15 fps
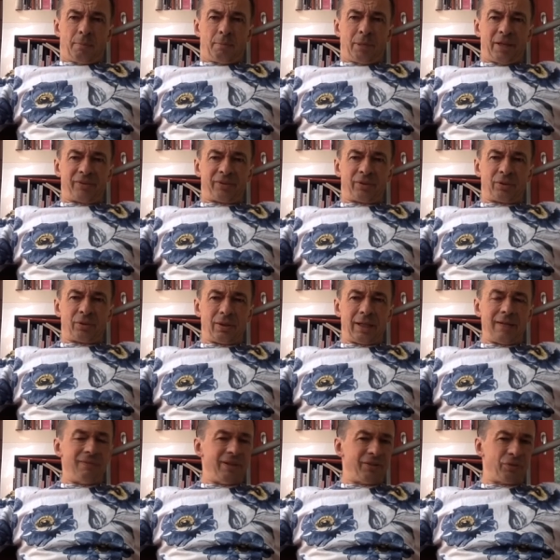parce qu'elle
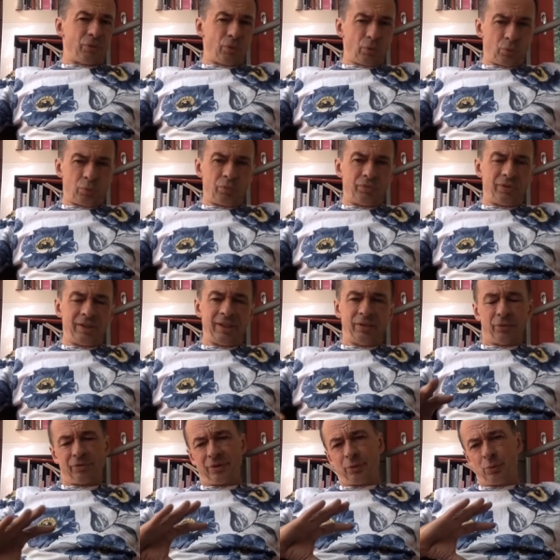va se retrouver
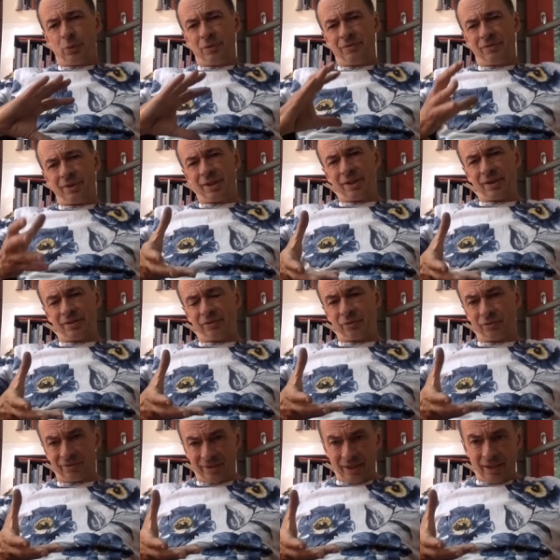dans un univers
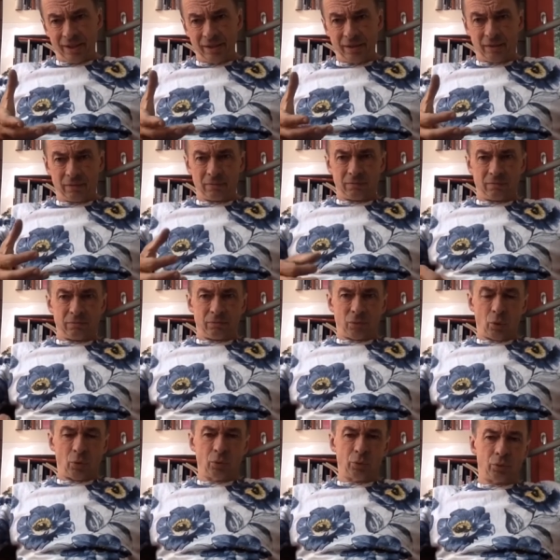social,
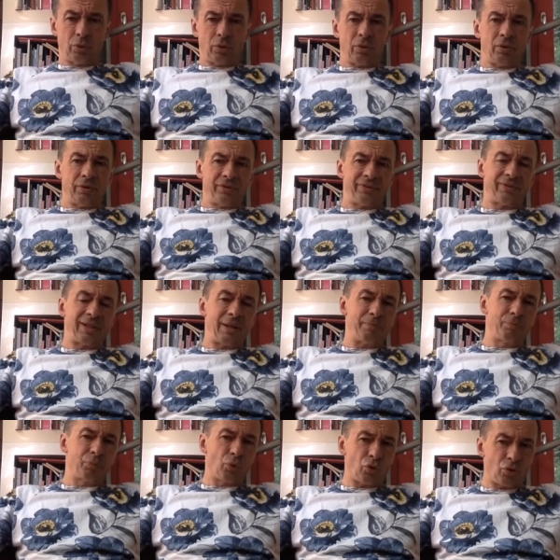en l'occurrence la
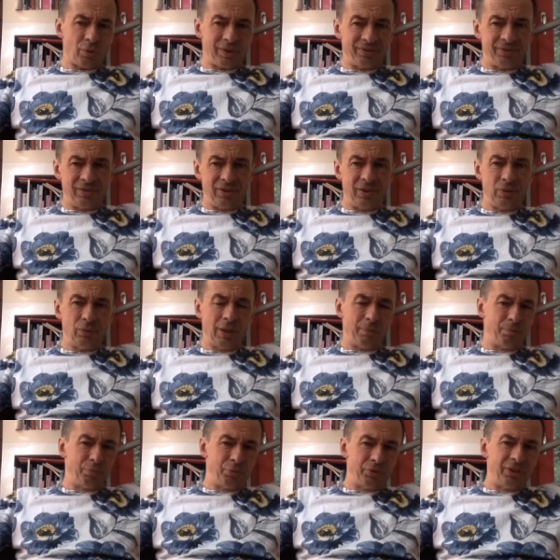bourgeoisie ou la
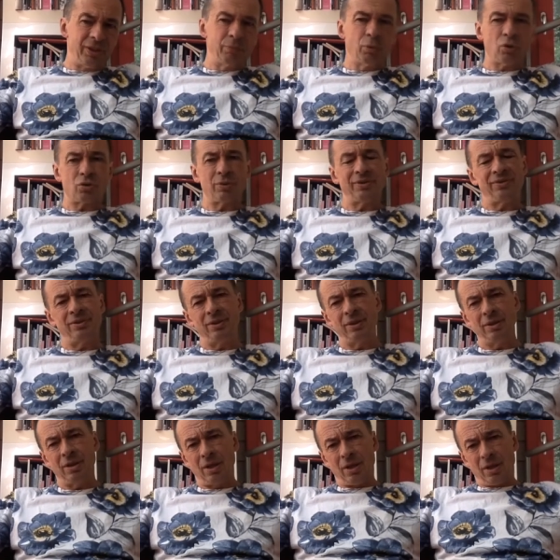petite
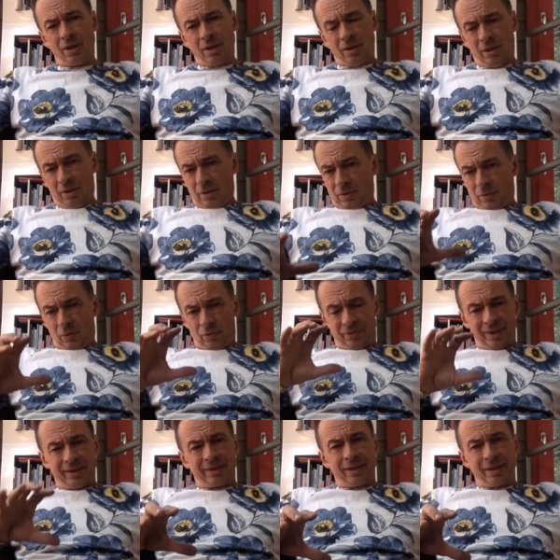bourgeoisie, en
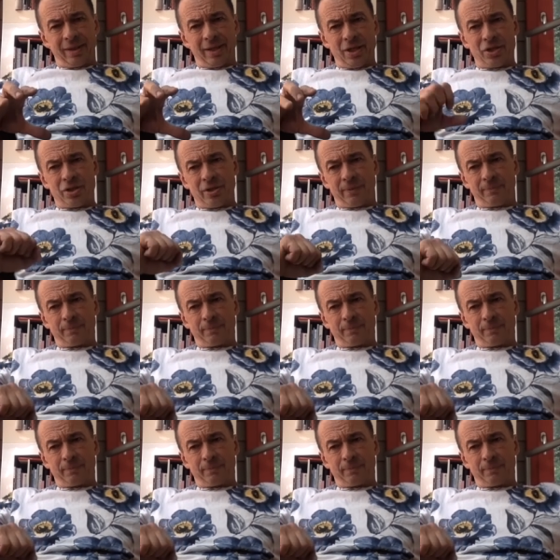décalage